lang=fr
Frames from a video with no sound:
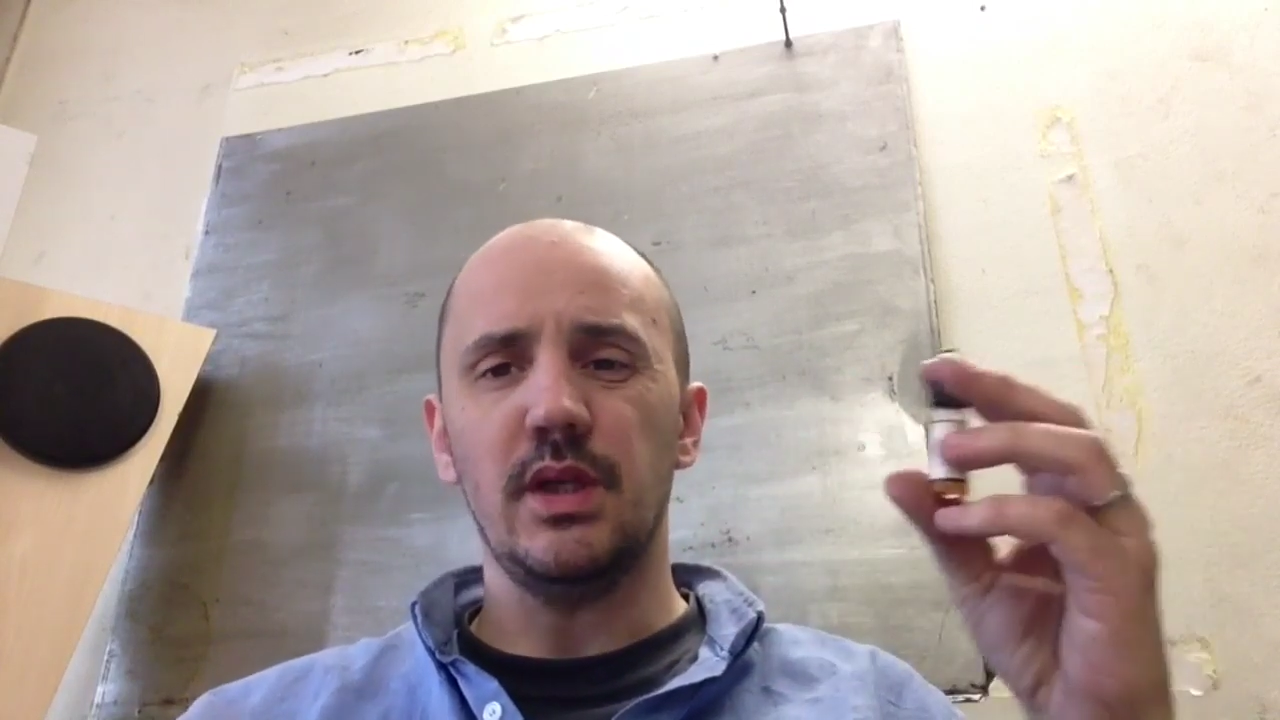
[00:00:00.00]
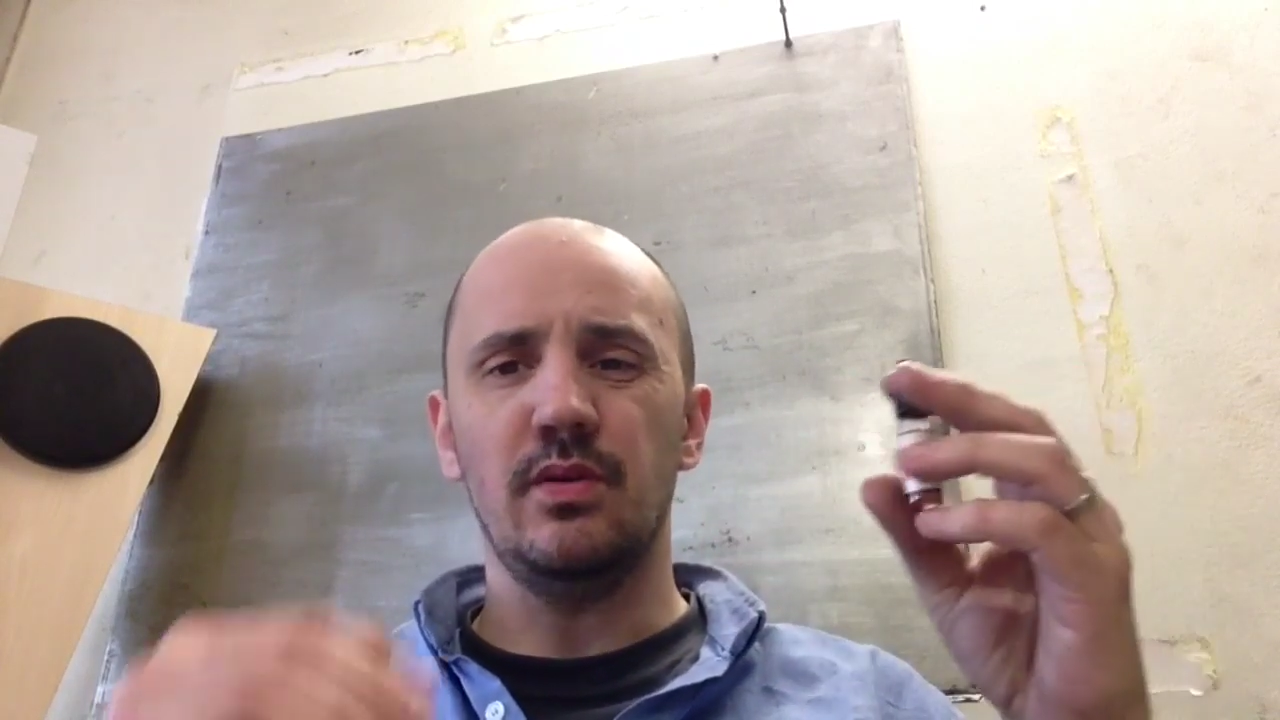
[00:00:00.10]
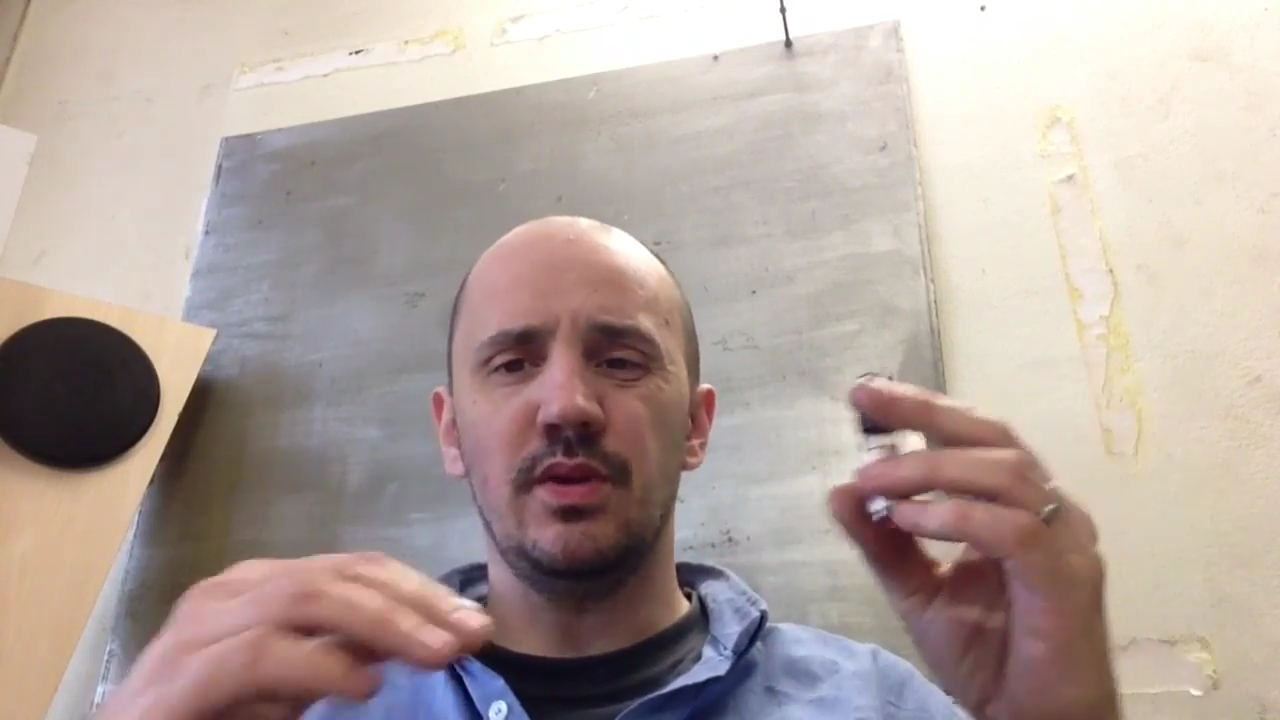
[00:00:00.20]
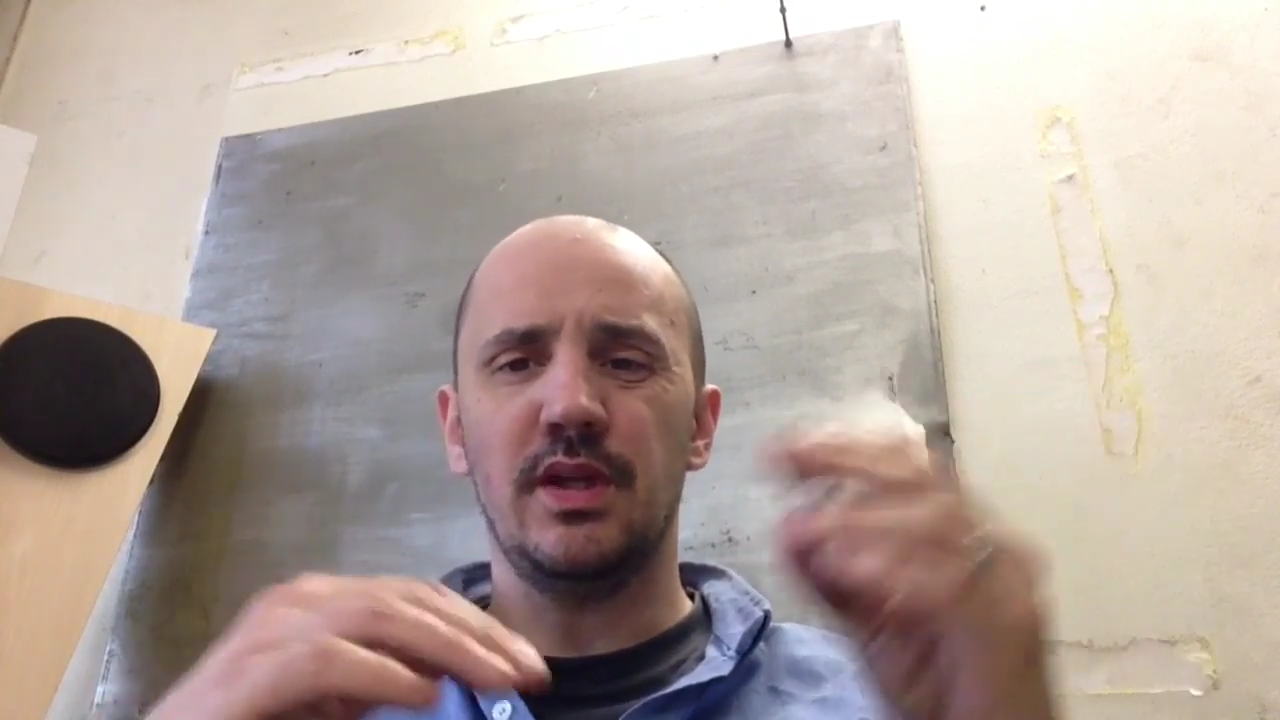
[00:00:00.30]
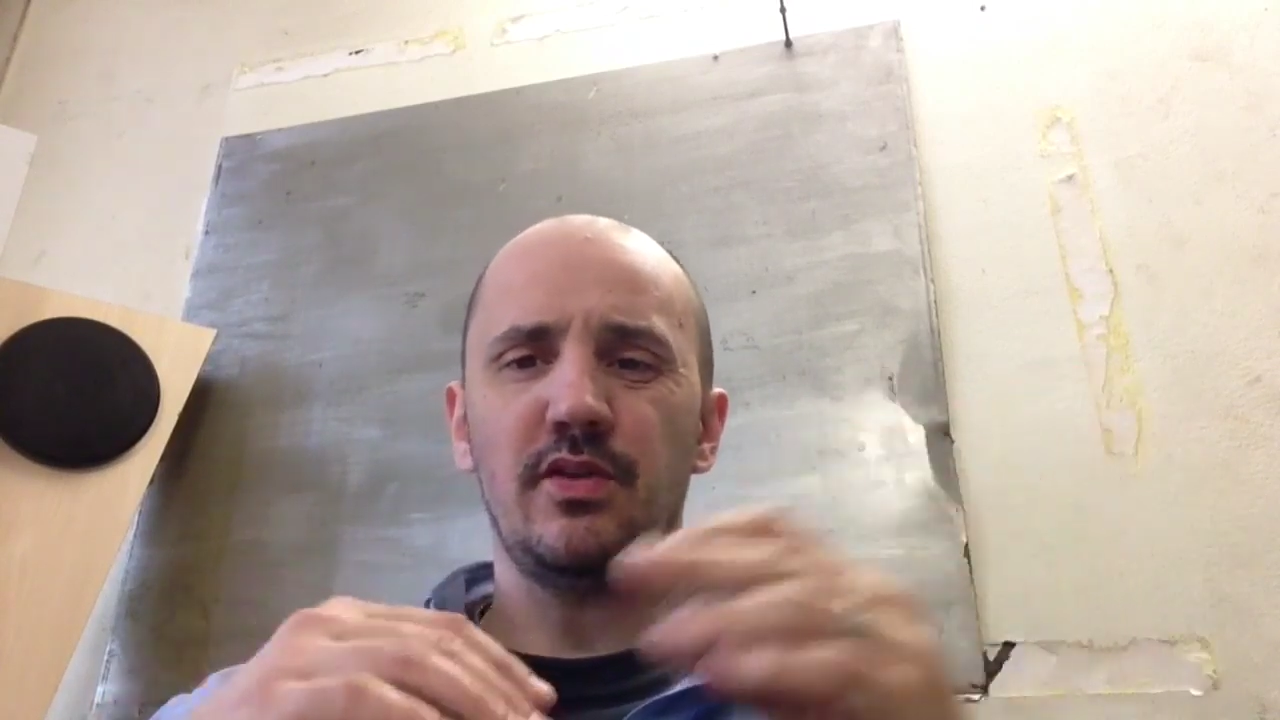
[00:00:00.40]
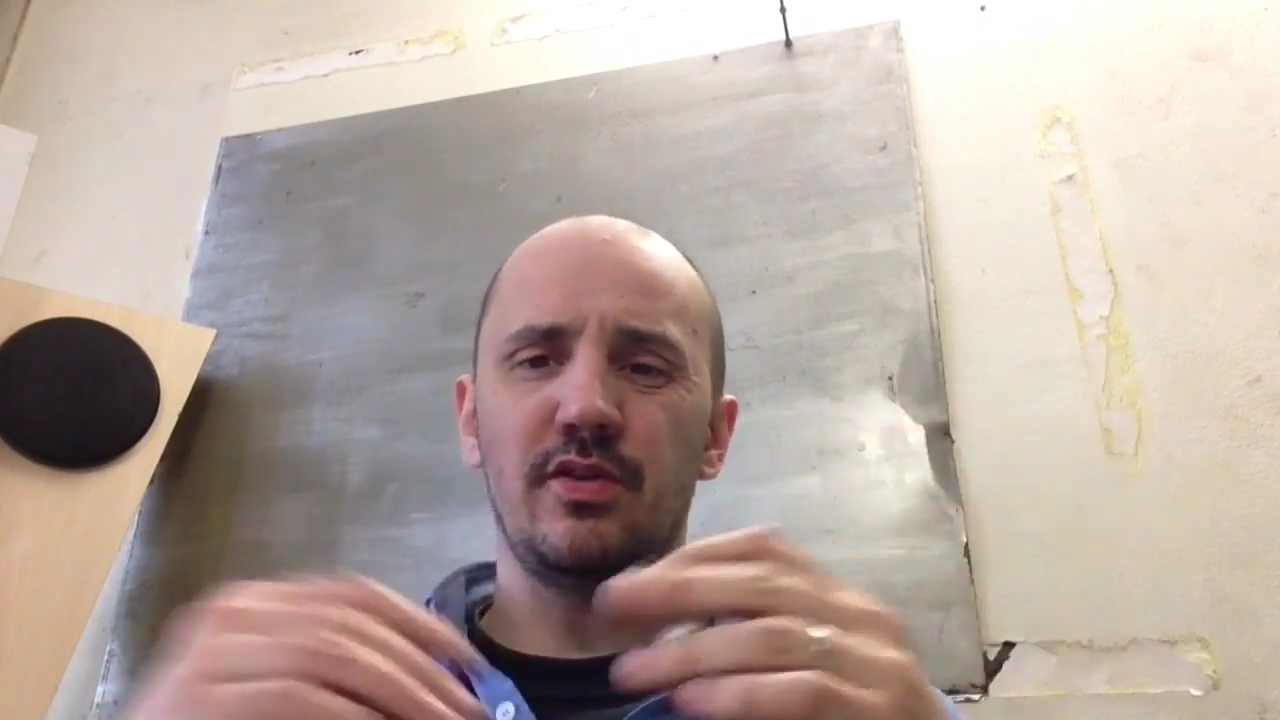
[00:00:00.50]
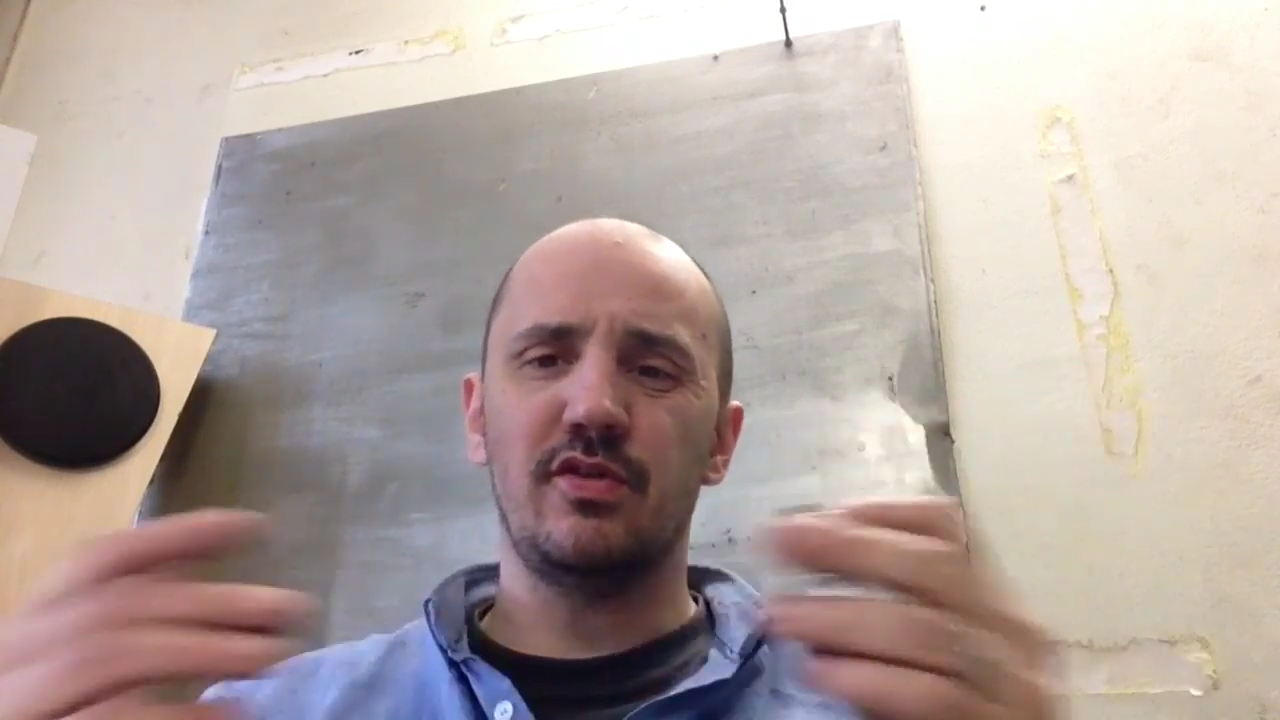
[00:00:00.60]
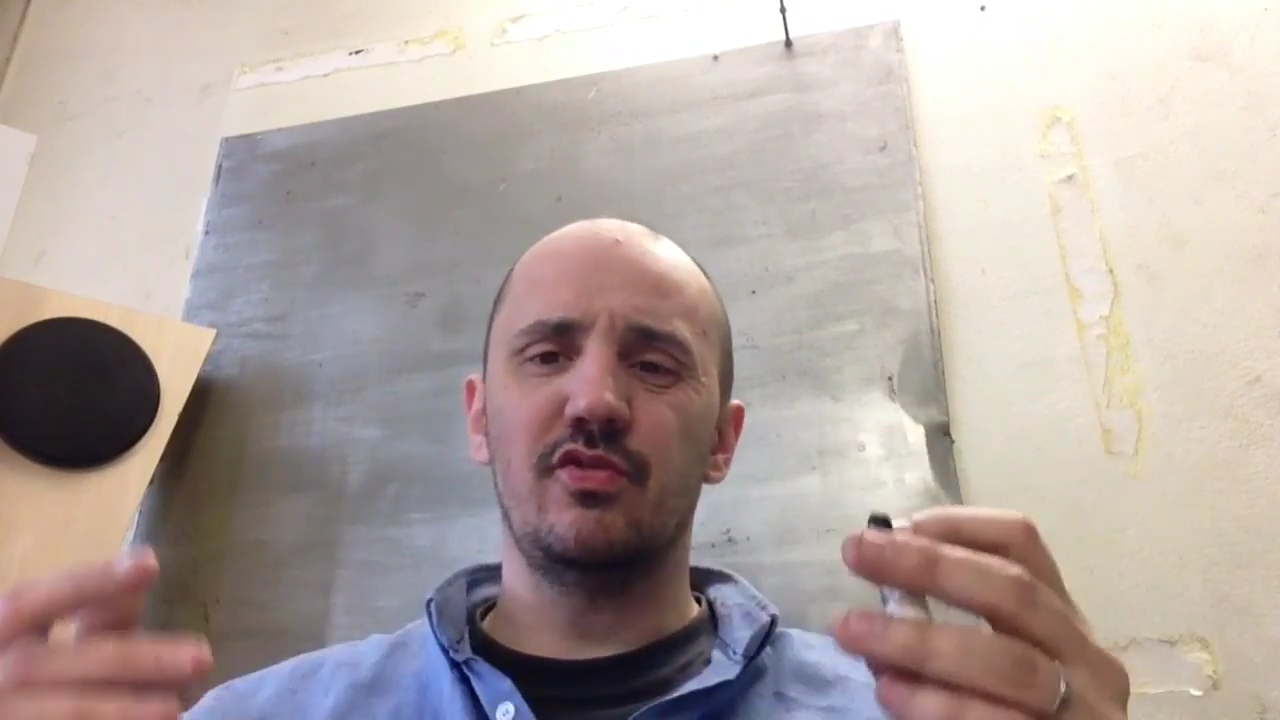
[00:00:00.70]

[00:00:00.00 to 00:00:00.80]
On a tendance